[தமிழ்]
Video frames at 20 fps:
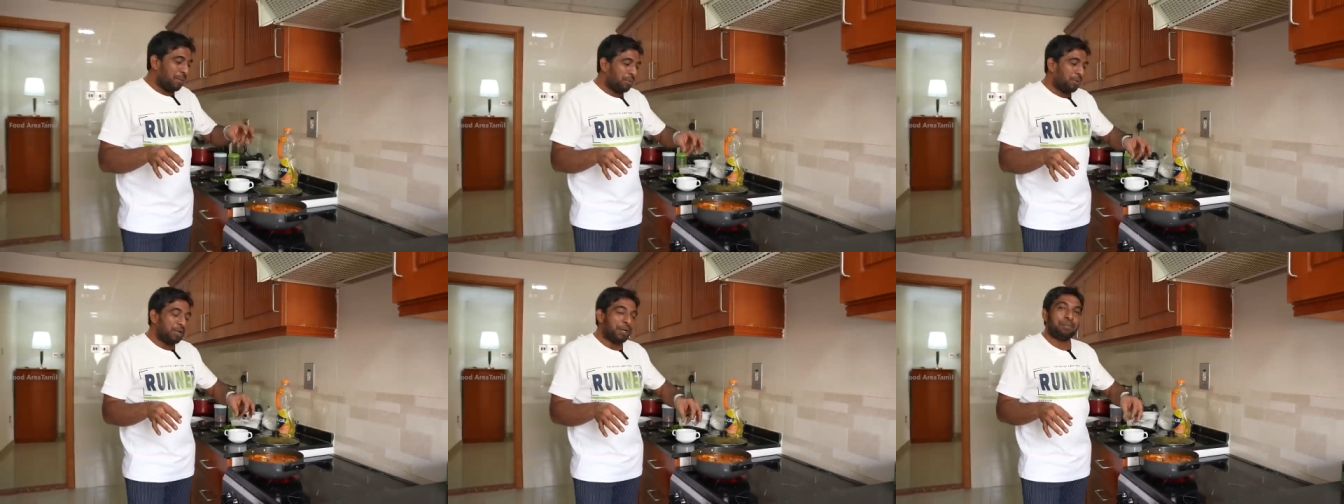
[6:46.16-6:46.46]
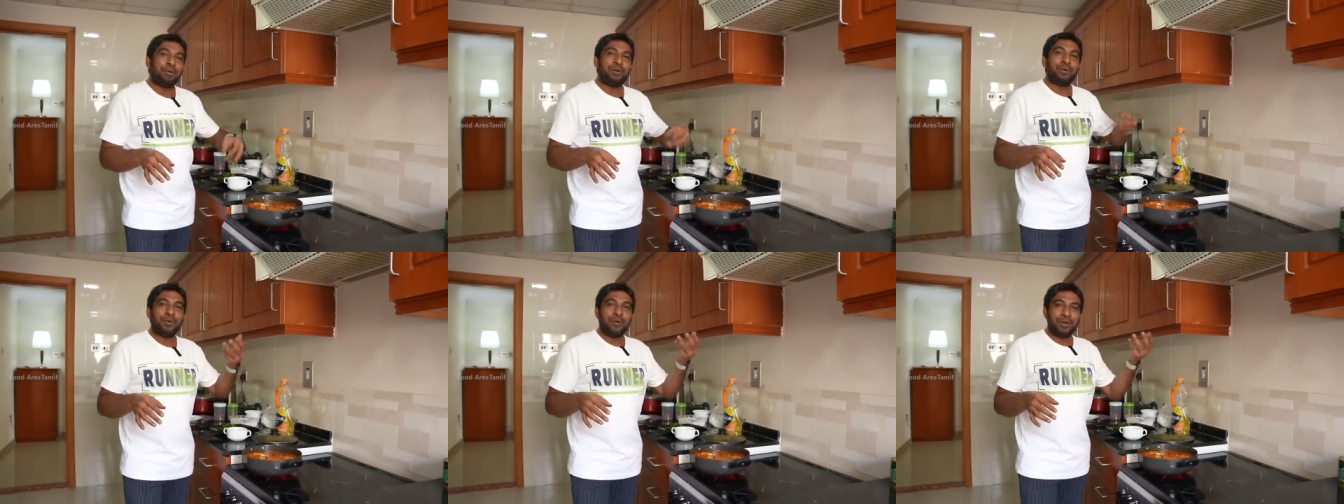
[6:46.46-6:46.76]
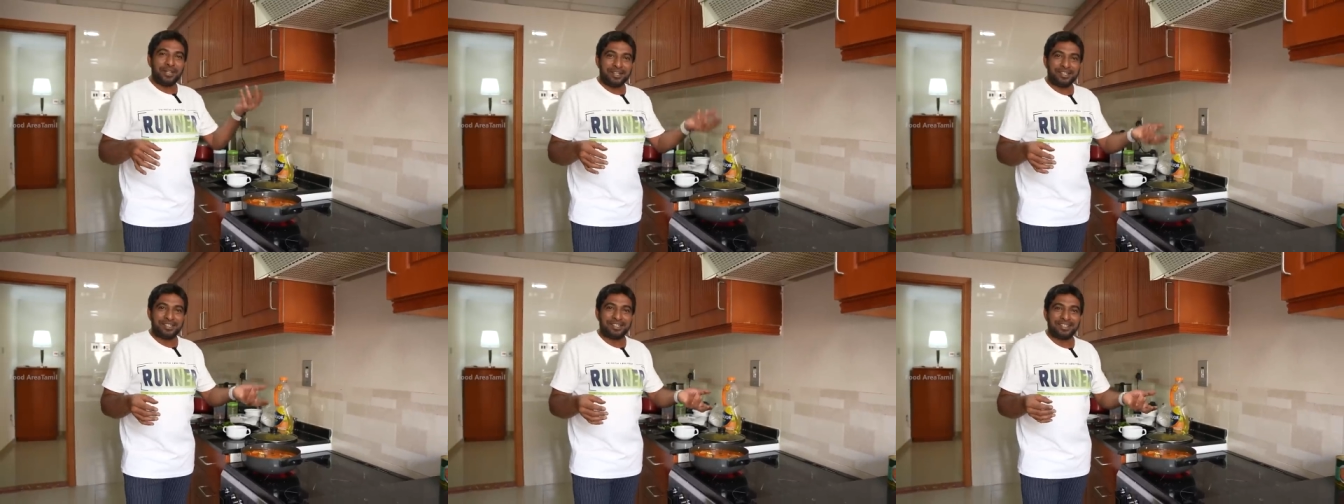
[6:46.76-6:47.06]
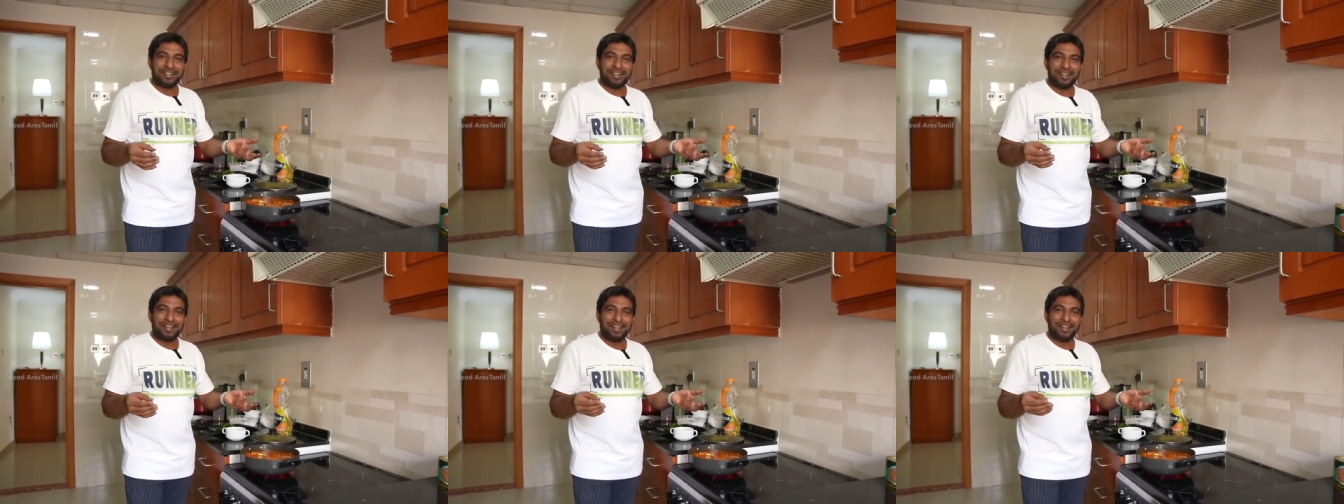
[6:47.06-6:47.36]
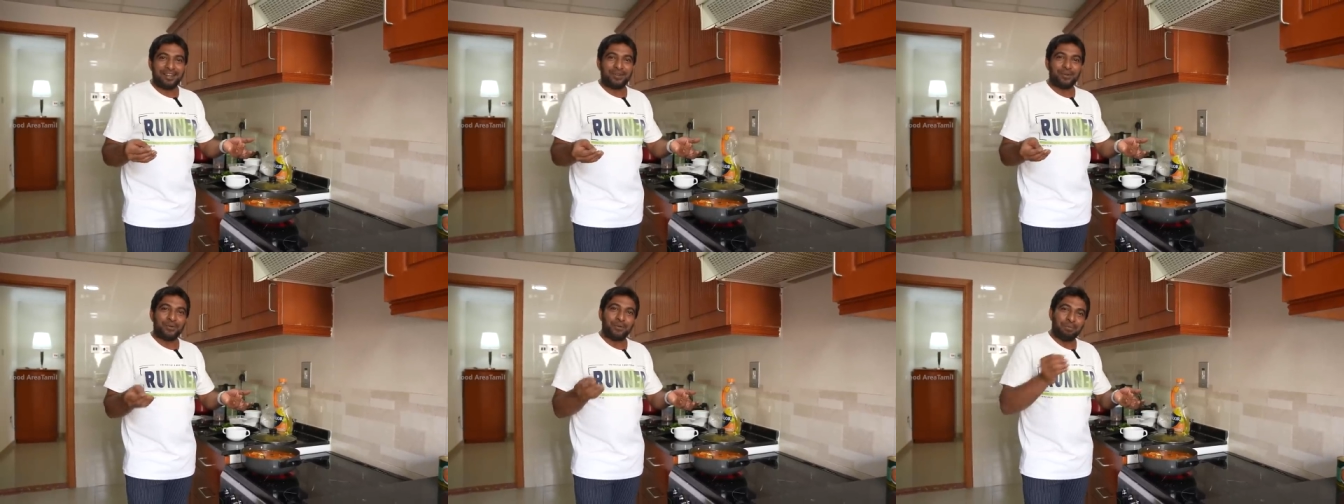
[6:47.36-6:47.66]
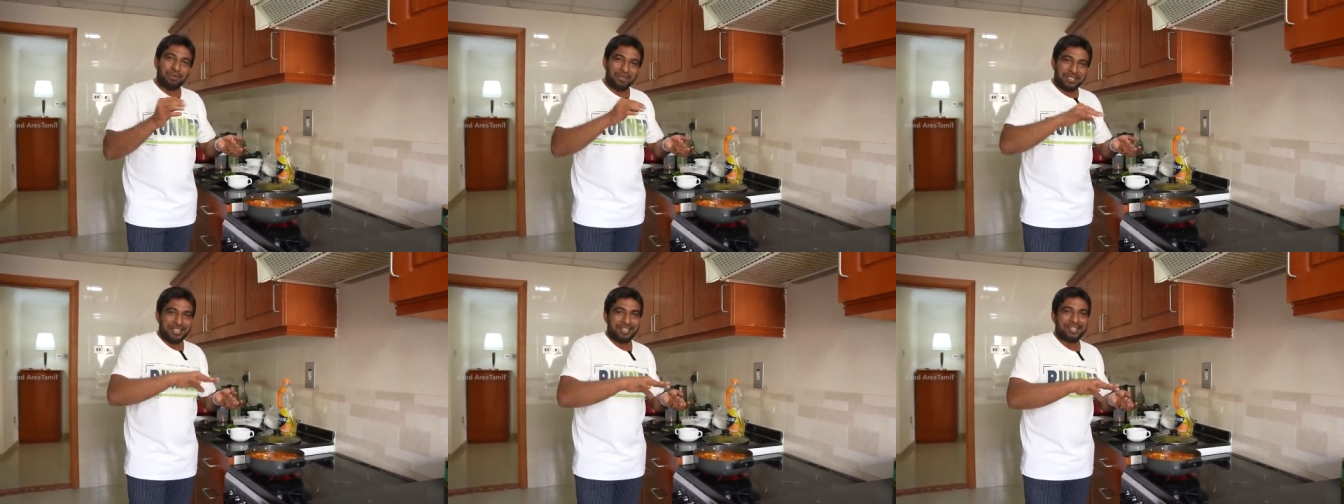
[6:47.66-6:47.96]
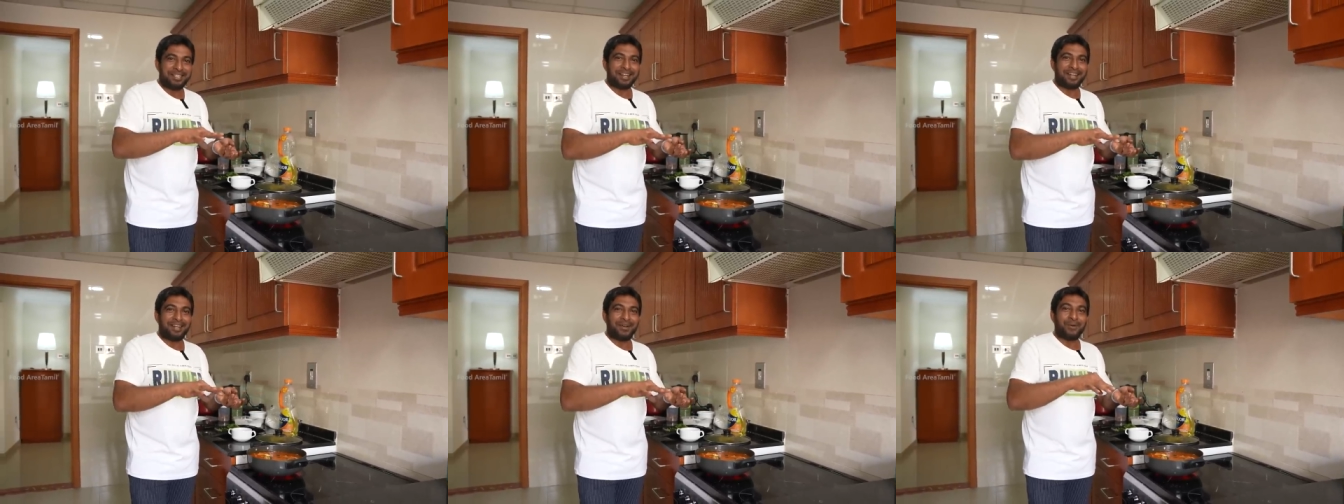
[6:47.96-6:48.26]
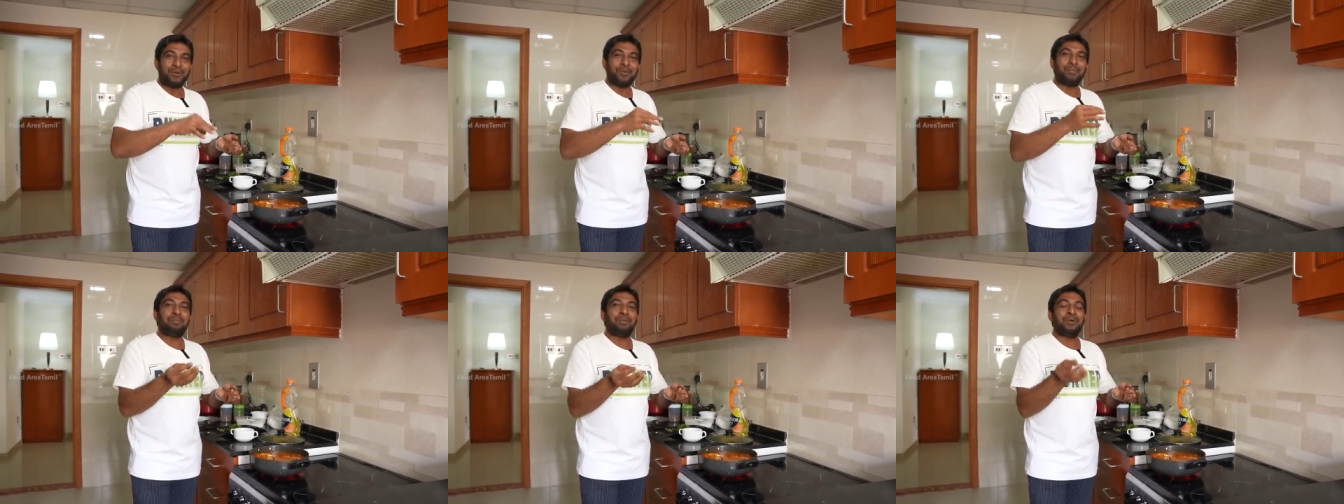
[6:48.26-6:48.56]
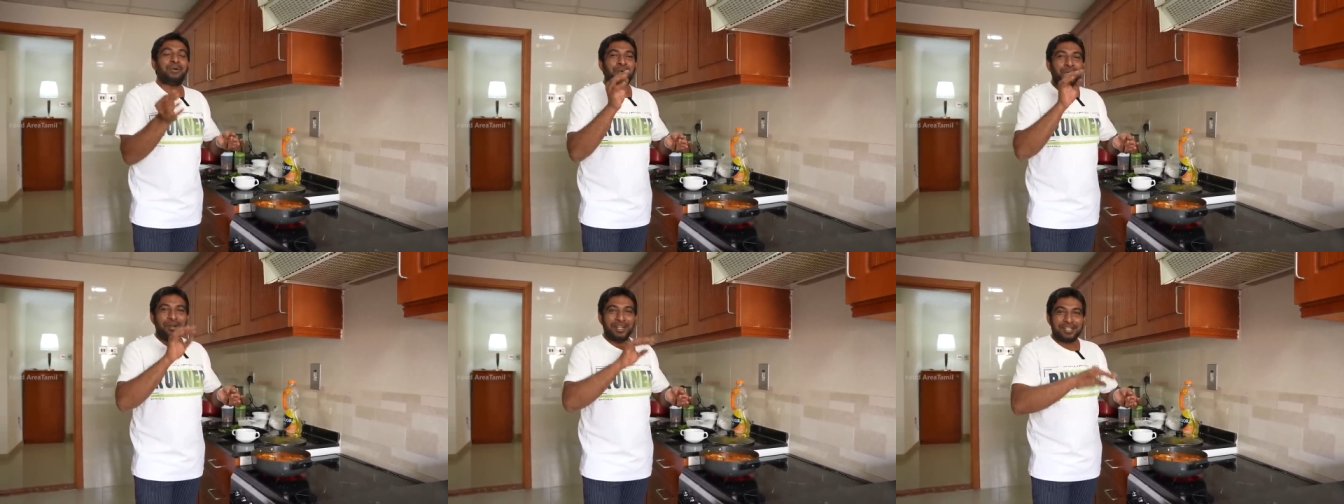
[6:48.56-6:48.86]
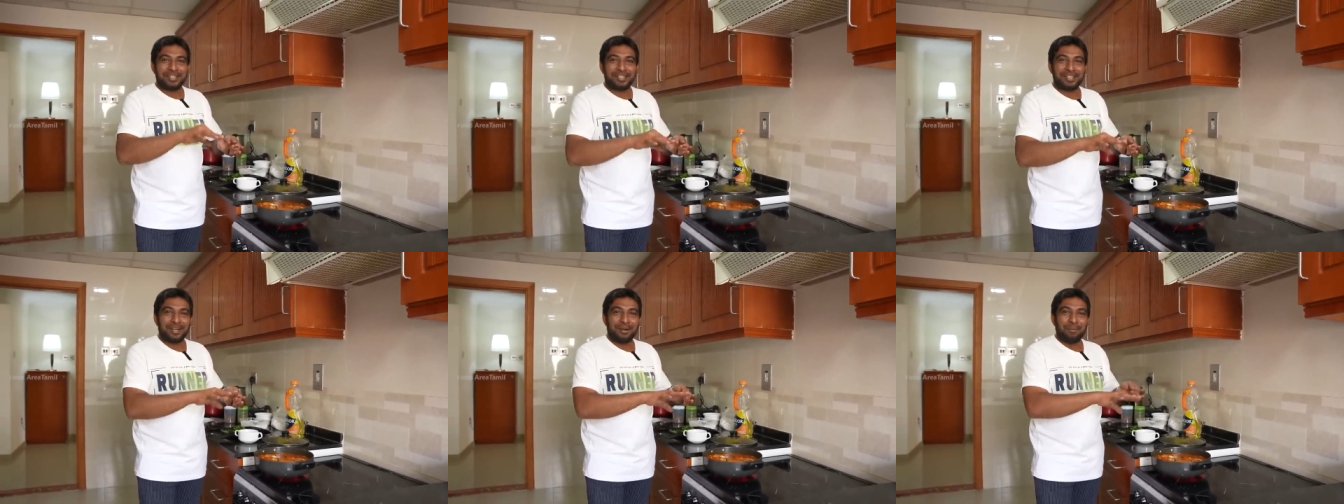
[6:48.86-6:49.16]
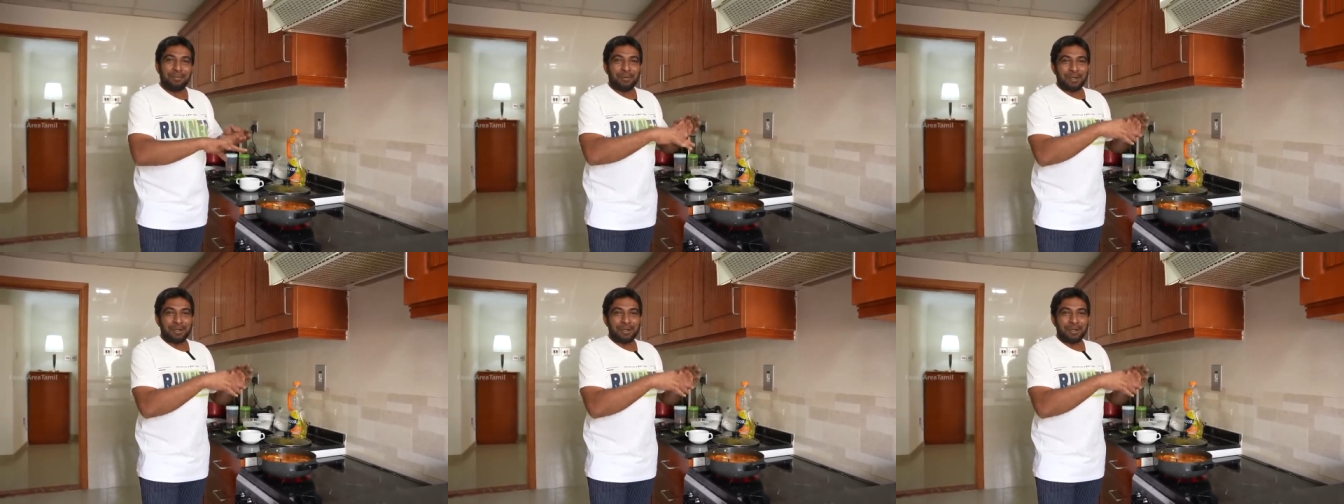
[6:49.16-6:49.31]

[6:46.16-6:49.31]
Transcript: புளிப்பு கூடிருச்சுன்னா உப்பு சேர்த்துடலாம் உப்பு கூடிருச்சுன்னா